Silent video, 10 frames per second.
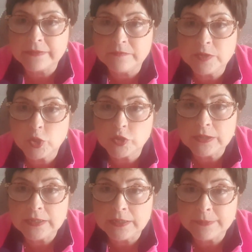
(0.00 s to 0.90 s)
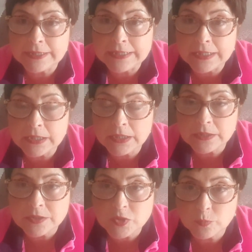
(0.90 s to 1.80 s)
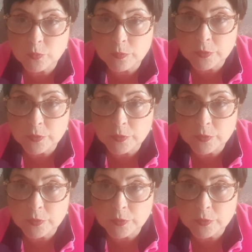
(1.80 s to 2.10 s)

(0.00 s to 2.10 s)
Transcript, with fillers: que hace vídeos de maquillaje, que son